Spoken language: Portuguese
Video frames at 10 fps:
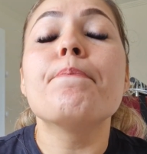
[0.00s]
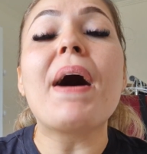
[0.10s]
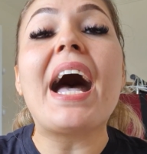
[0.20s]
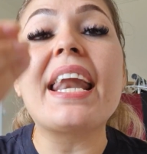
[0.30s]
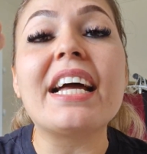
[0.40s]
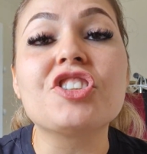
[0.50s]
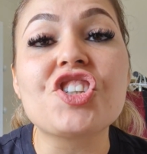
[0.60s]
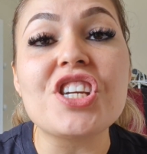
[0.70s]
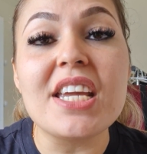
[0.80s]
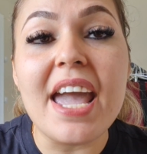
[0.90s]
para
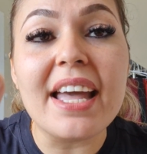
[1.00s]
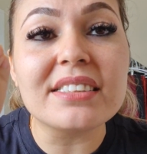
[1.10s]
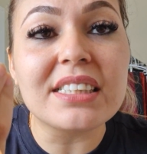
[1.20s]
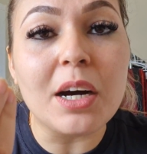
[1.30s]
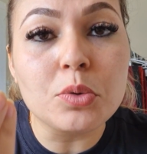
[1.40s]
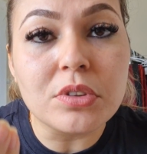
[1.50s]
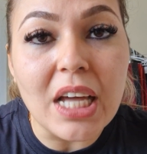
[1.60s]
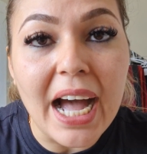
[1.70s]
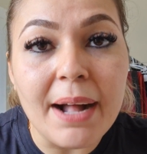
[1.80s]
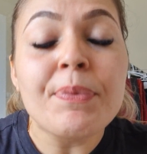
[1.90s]
te
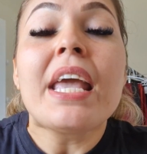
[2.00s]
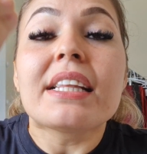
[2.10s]
exaltar.